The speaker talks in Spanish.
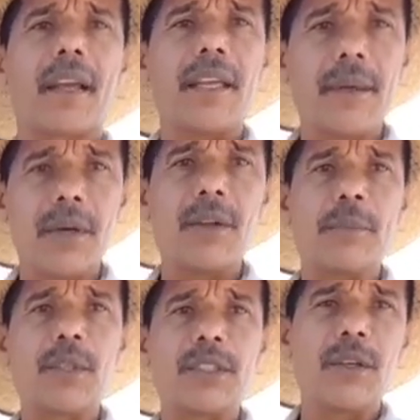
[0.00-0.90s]
Y bueno,
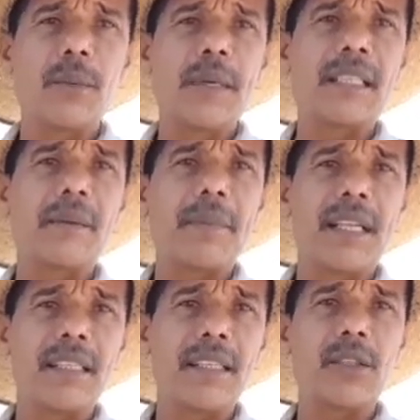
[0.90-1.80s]
posteriormente para
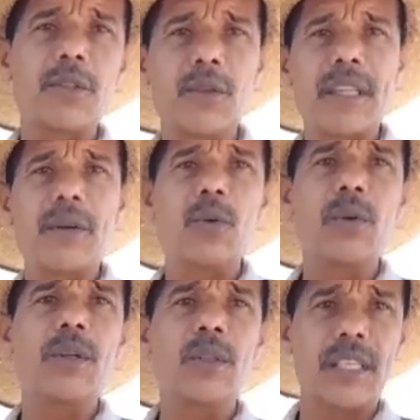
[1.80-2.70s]
el 18 de
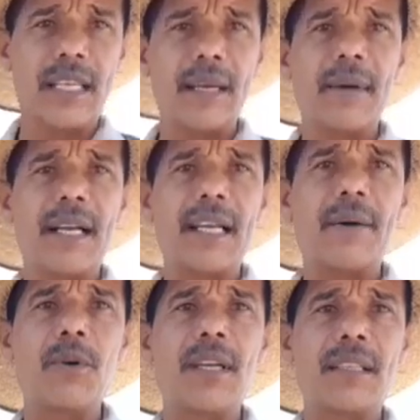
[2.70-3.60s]
junio se lleva a
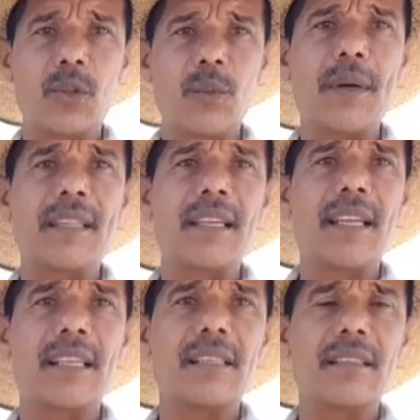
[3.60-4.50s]
cabo la toma de
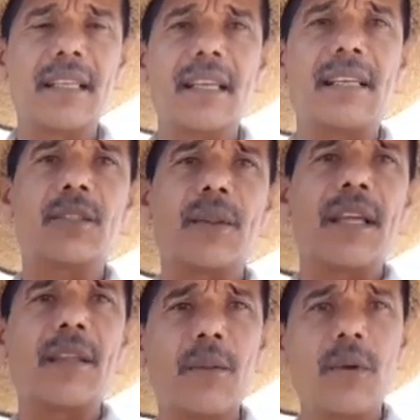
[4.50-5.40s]
la, de la
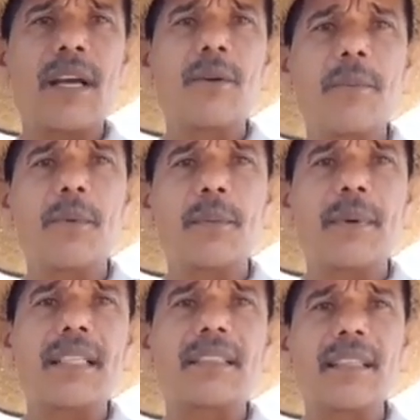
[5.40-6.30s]
ciudad de Durango por
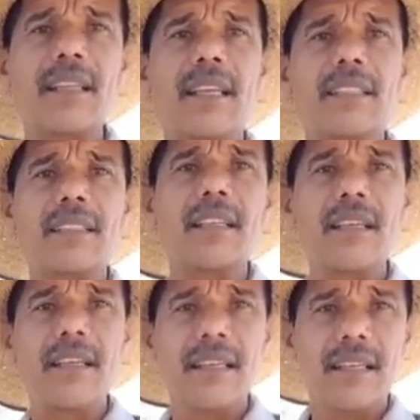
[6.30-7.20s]
parte de las,
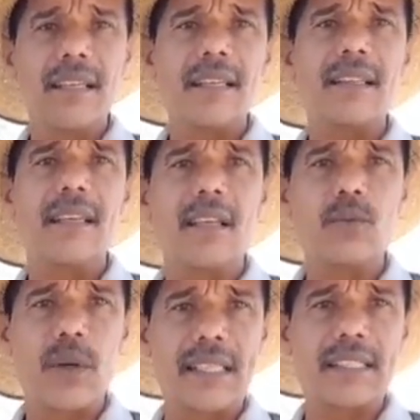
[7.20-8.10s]
de las
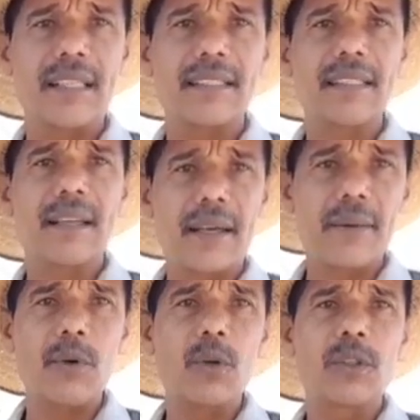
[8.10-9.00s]
fuerzas
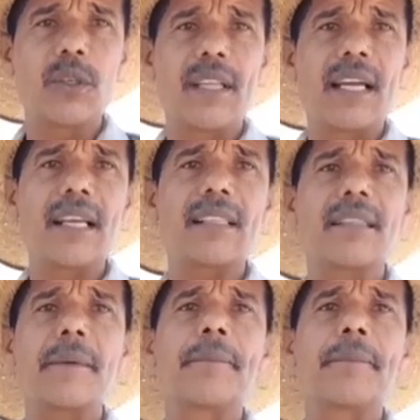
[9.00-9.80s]
revolucionarias.